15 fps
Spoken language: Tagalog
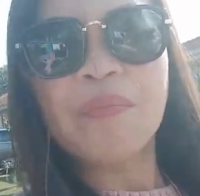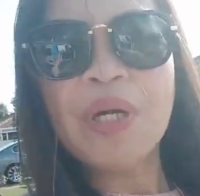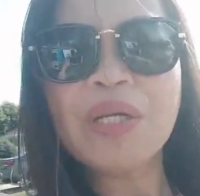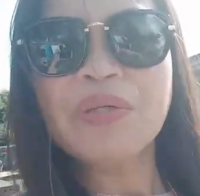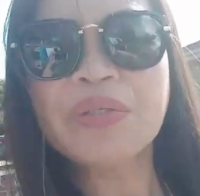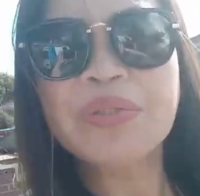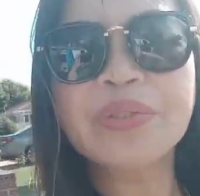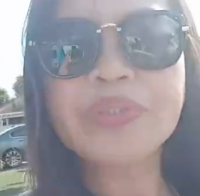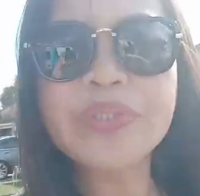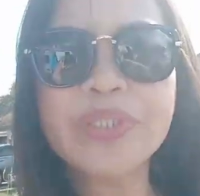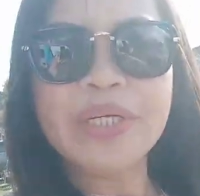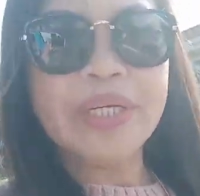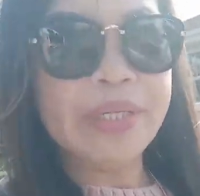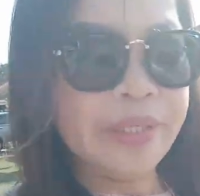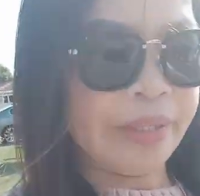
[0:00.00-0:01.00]
Pero
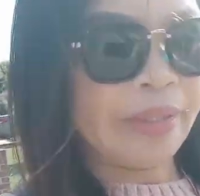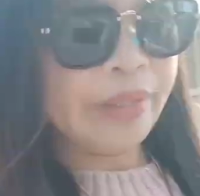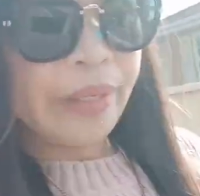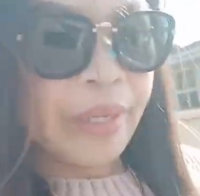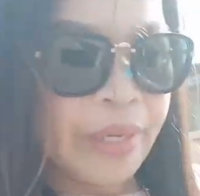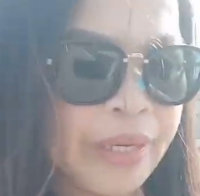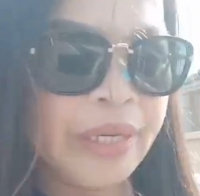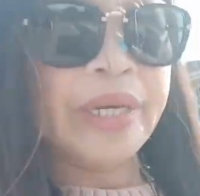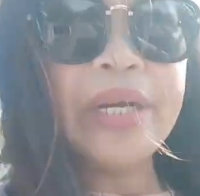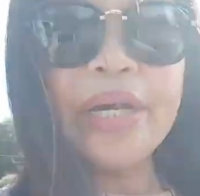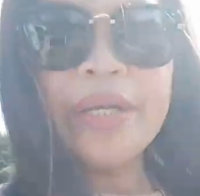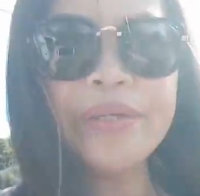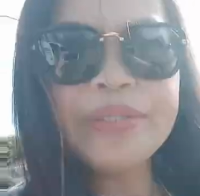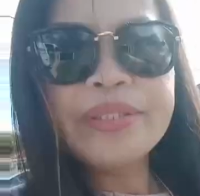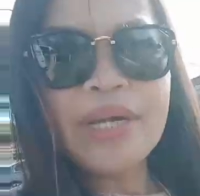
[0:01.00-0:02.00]
nung,
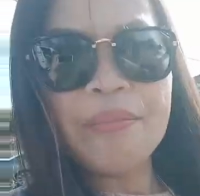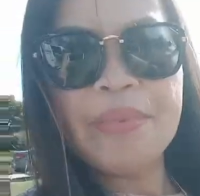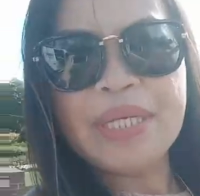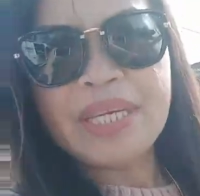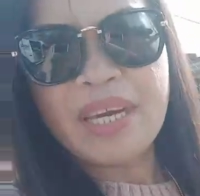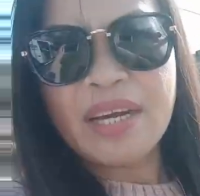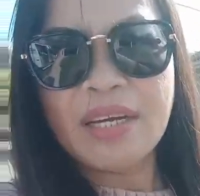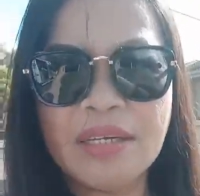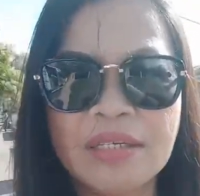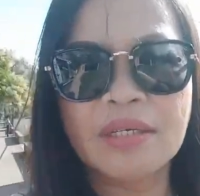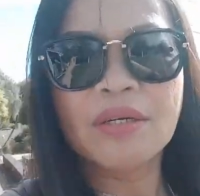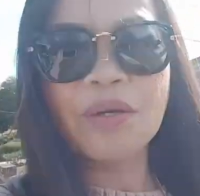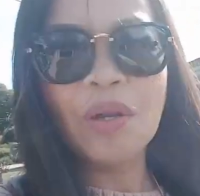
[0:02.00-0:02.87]
ngayon sabi niya,